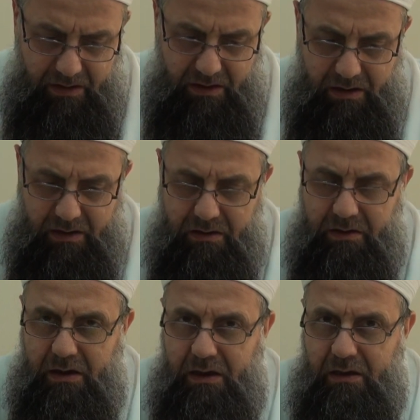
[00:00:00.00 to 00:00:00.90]
Eğer
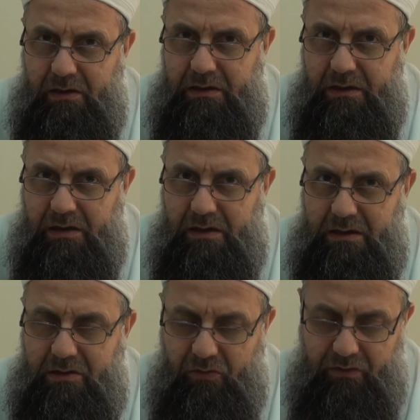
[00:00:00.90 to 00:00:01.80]
imkanı eğer
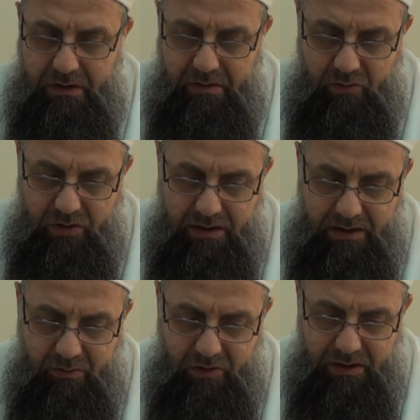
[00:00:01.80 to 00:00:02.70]
ise o fiil
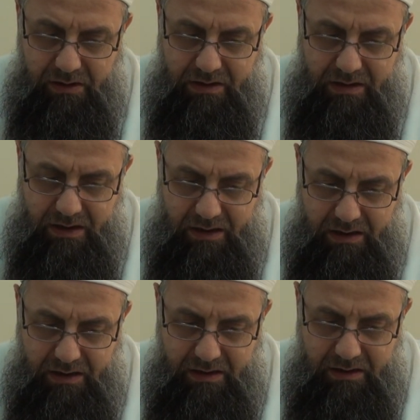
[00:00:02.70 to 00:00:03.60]
müteaddi müteaddi ise
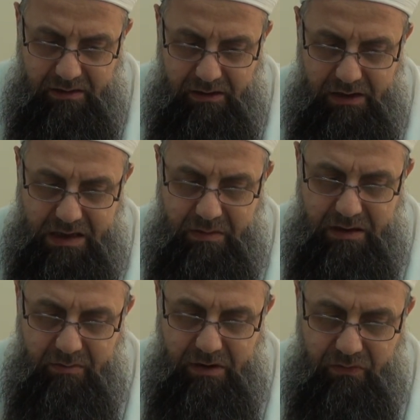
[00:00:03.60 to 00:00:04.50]
ne diye
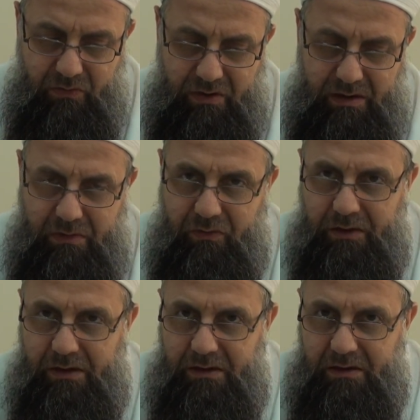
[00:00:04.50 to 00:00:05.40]
isimlendirir? Mef'ulen
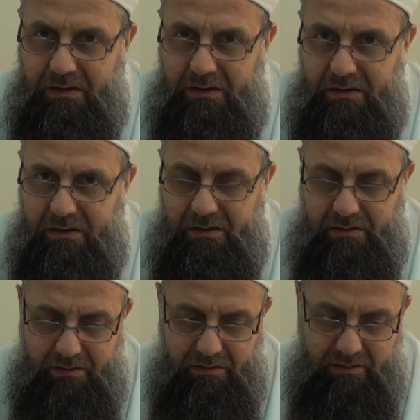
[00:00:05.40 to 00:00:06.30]
mef'ul denir.
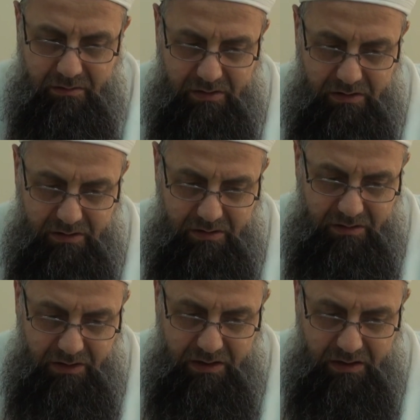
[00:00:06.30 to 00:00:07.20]
Değil mi?
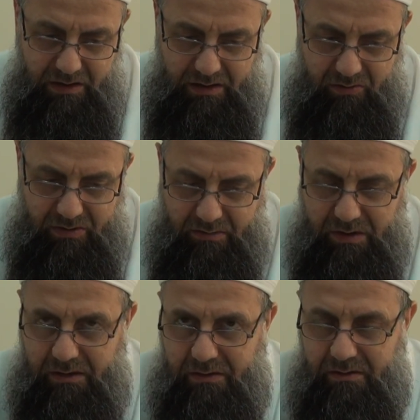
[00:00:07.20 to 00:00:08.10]
Nasara Zeydün
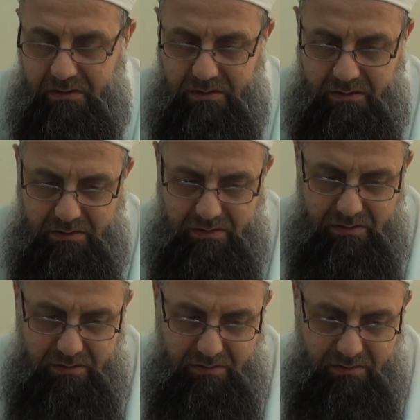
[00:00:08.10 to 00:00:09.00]
Amran.
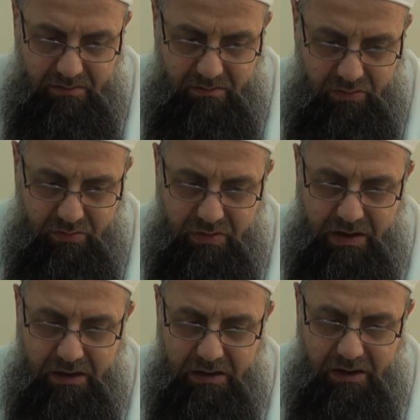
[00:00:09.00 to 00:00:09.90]
Bu
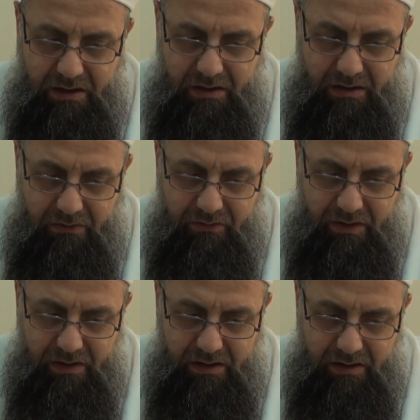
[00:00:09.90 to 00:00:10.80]
misali kel
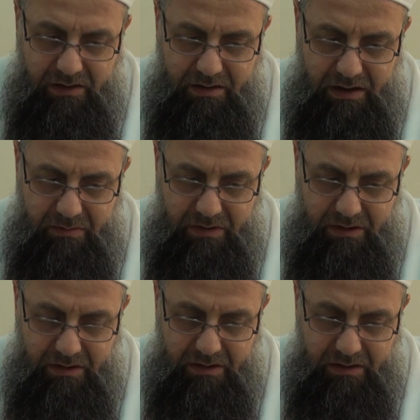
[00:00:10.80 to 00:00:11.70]
ef'alis
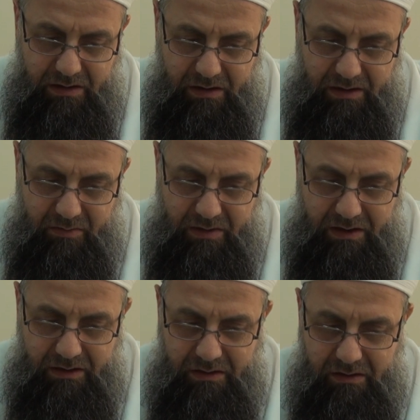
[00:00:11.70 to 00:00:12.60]
sabikati. Geride geçen
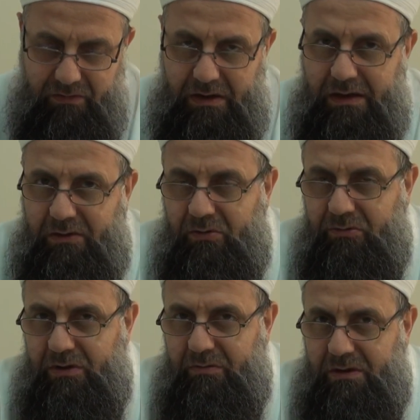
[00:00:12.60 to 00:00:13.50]
misallerde fiillerde
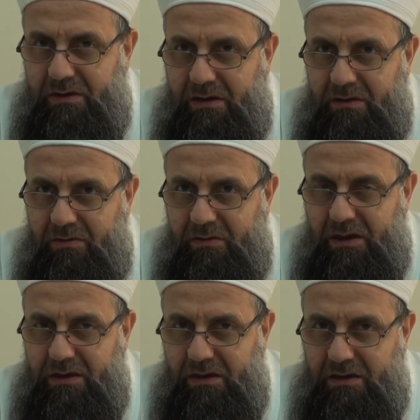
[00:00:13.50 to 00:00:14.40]
olduğu gibi Zeydün.
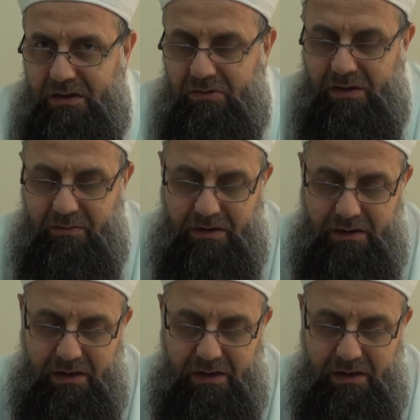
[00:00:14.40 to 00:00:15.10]
Nasara Zeydün Amran.